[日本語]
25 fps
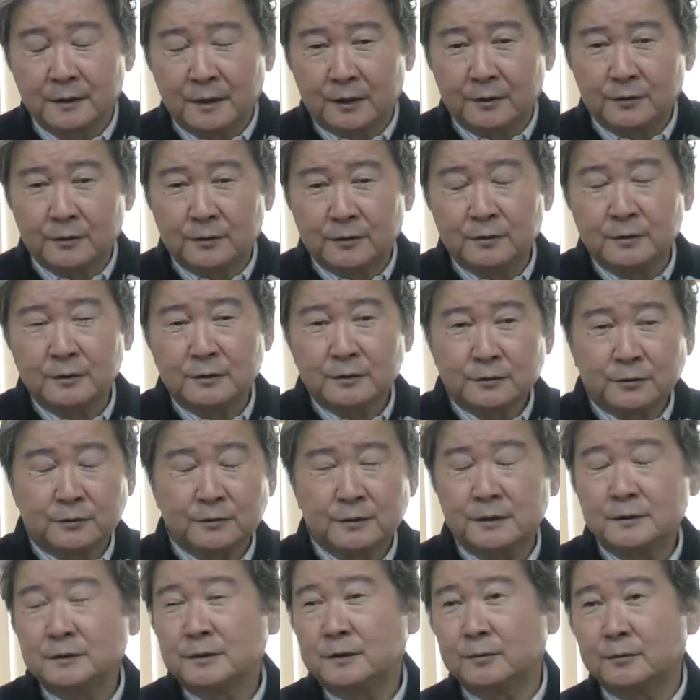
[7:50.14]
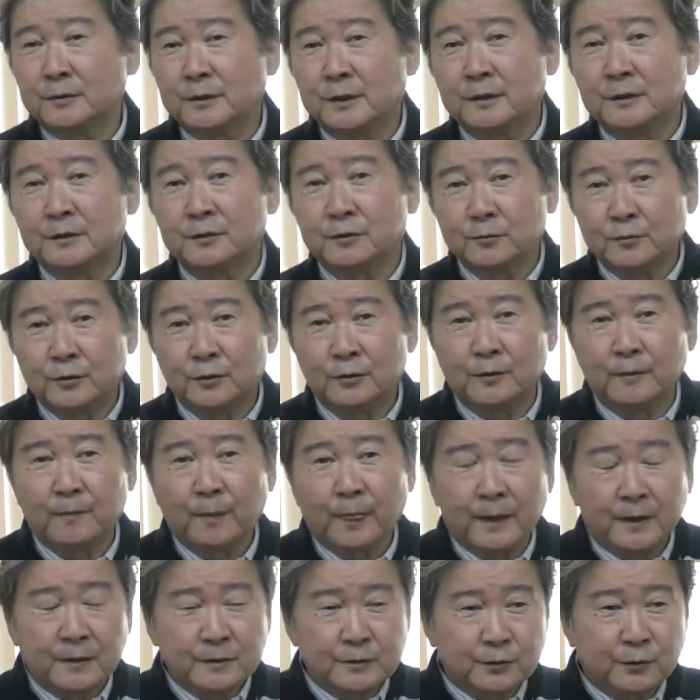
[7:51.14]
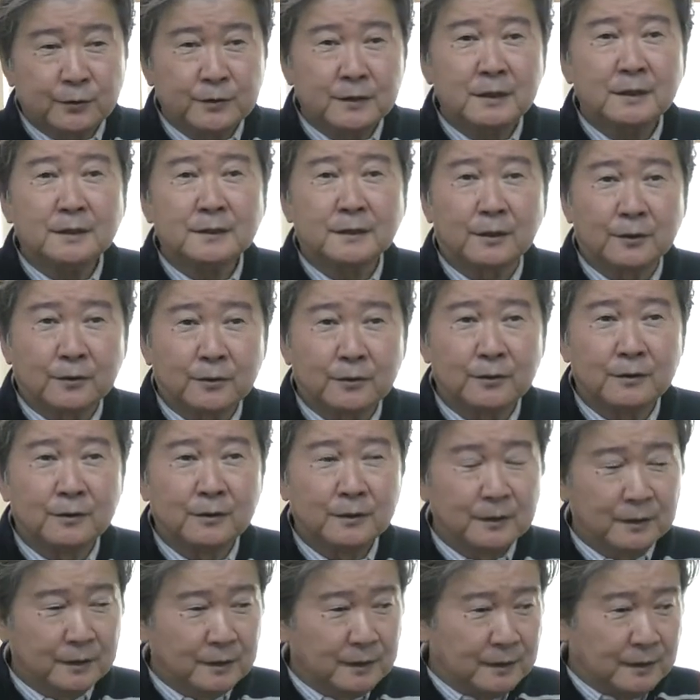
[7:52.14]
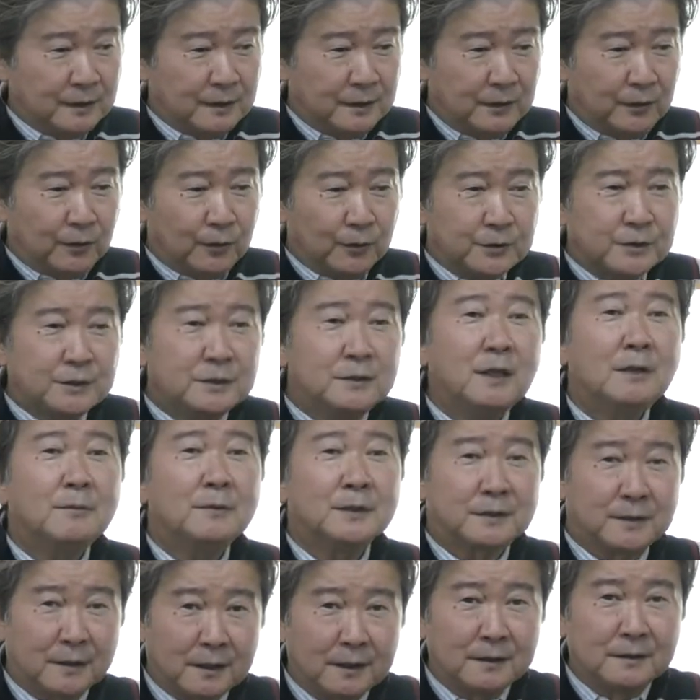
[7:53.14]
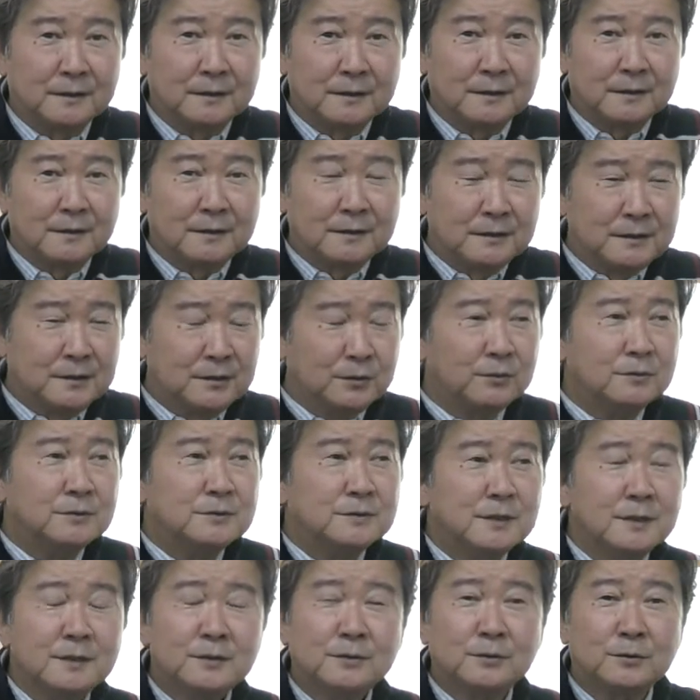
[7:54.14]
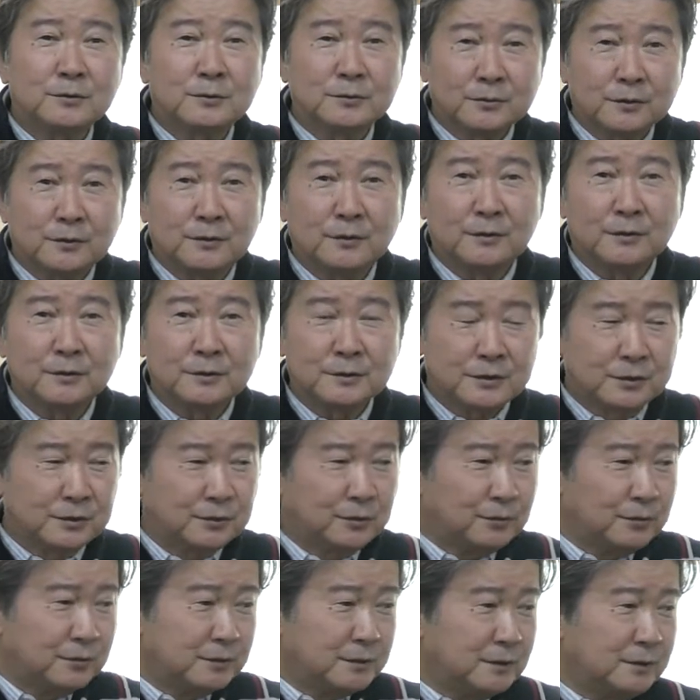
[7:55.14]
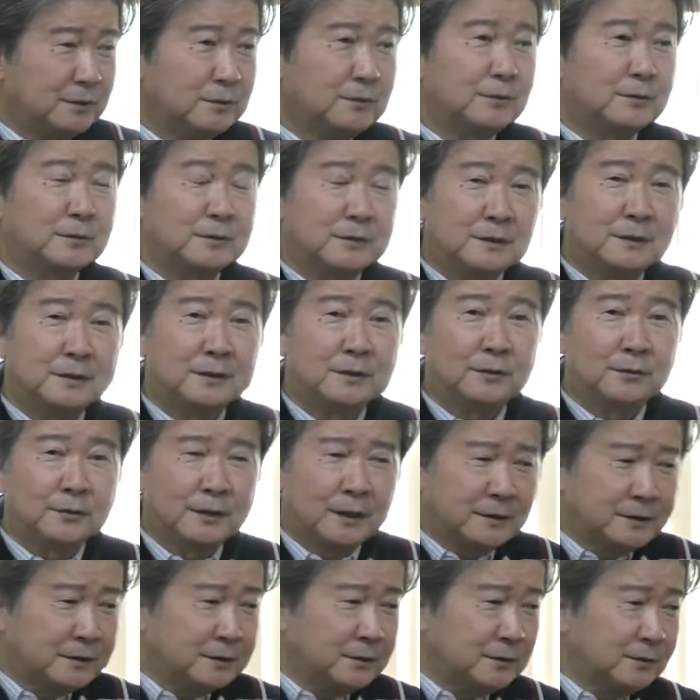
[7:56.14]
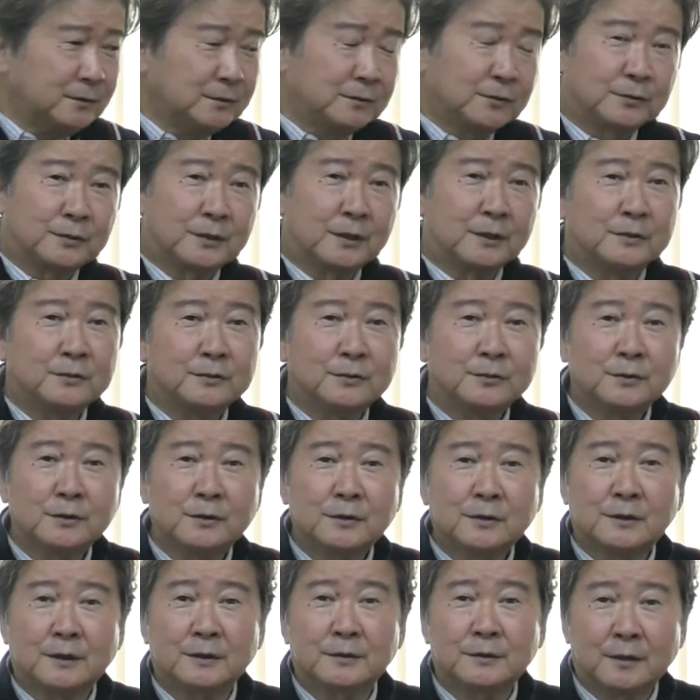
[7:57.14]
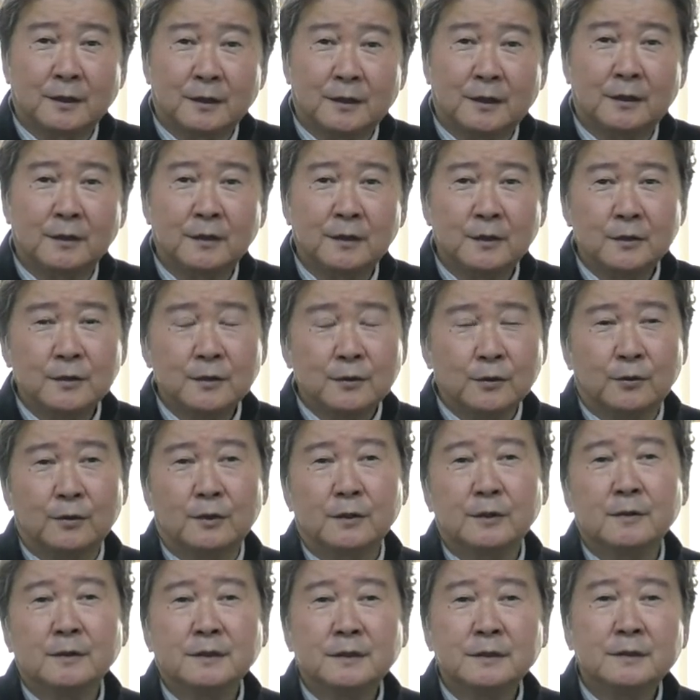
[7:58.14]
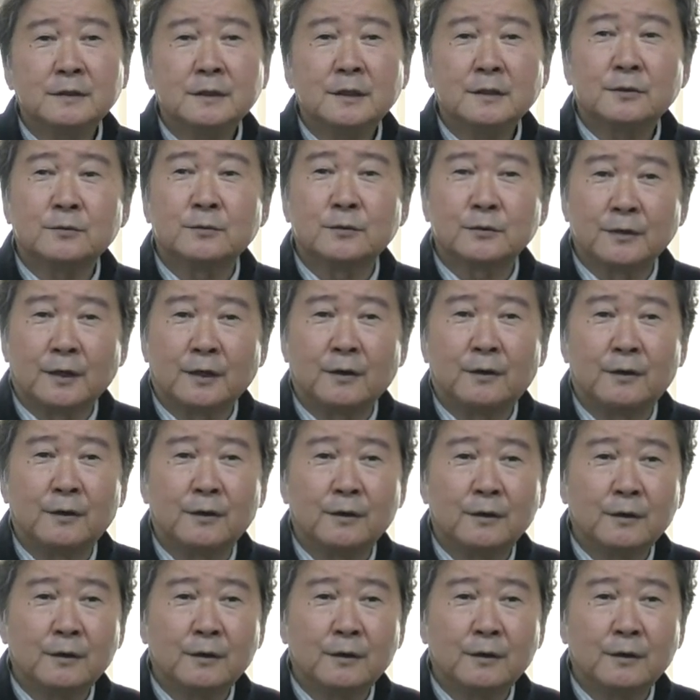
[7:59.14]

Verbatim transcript: あのそんなにでもないけどもそれがだよおしなべて日本全国の地方銀行に同じルールを適用できるかったら俺はできないと思うんだよ、